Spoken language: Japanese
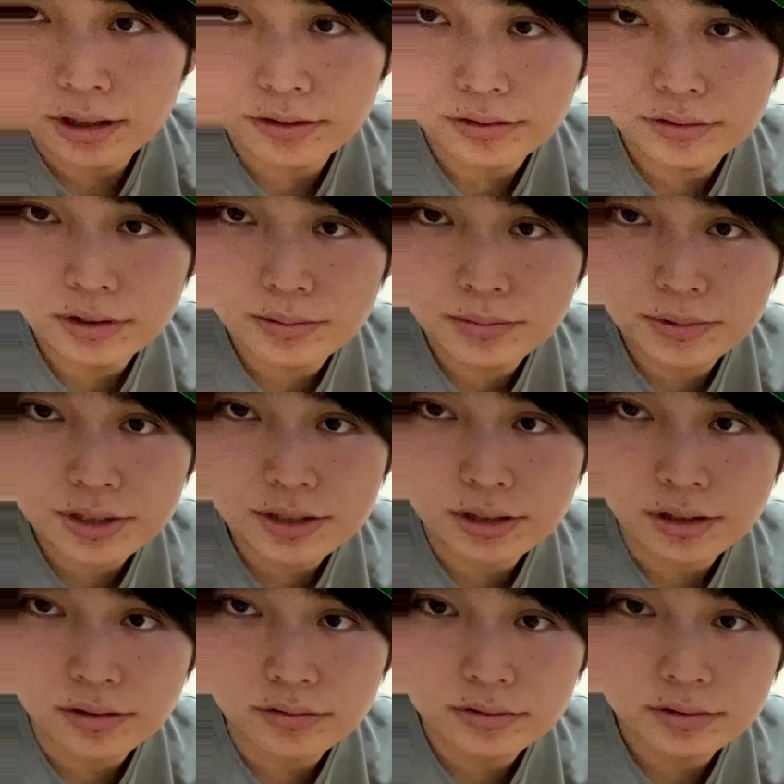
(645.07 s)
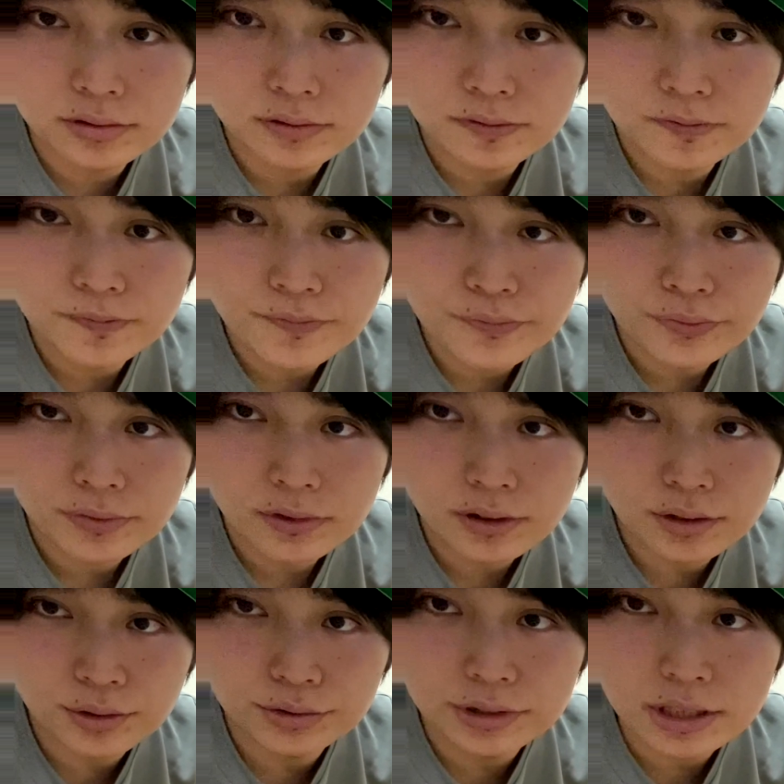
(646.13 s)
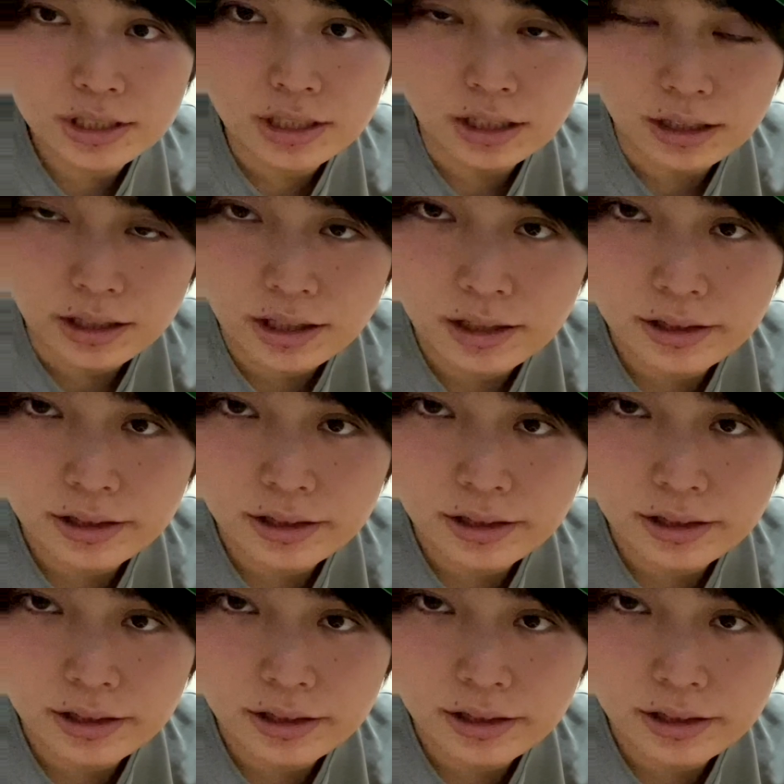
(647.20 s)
遊んでみましたけど、どうでしたかね。